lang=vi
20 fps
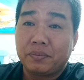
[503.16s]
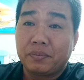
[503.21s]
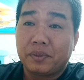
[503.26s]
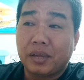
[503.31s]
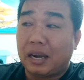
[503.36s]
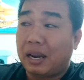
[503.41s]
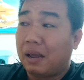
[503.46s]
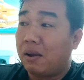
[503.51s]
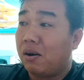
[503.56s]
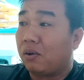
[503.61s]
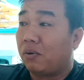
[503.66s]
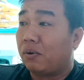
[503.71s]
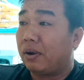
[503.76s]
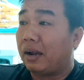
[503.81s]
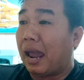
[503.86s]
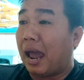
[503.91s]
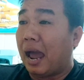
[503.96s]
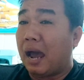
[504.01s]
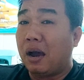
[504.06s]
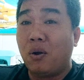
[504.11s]
anh em là con
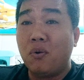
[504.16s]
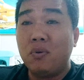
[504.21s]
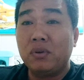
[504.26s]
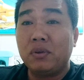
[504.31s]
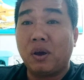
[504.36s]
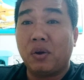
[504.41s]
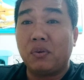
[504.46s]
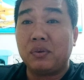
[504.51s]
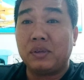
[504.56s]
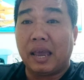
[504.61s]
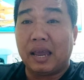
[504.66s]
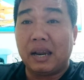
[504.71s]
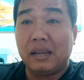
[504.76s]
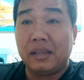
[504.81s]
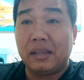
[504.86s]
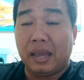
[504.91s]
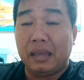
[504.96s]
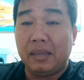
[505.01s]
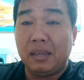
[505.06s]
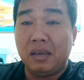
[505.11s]
gà uống vô vậy nó
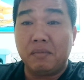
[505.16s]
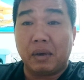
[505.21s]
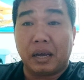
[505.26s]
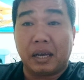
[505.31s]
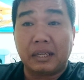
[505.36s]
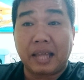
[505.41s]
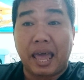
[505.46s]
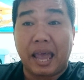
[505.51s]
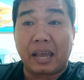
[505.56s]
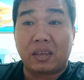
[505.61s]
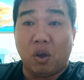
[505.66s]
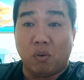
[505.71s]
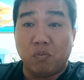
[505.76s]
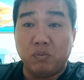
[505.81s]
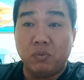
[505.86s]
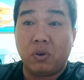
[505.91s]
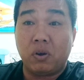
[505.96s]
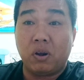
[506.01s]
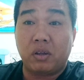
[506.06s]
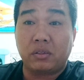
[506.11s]
vậy nhưng mà cái tác
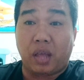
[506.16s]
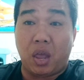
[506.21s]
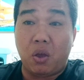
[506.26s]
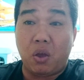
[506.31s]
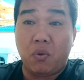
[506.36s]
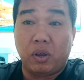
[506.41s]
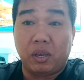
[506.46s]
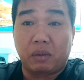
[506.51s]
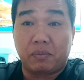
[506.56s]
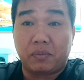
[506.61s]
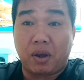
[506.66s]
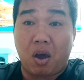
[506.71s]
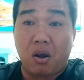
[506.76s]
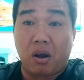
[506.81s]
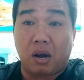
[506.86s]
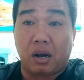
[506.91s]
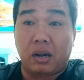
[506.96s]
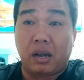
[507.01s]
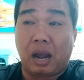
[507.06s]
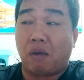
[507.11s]
dụng của nó tiêu ở trong
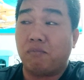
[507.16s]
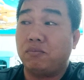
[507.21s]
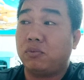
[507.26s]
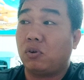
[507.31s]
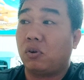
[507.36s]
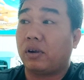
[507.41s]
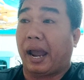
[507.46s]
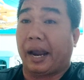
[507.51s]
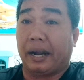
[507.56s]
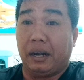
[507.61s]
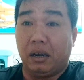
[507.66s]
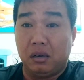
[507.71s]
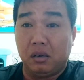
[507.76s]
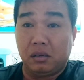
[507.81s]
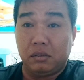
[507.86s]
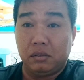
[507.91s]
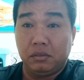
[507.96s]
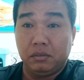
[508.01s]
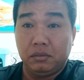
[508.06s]
đó là nó không có cần nước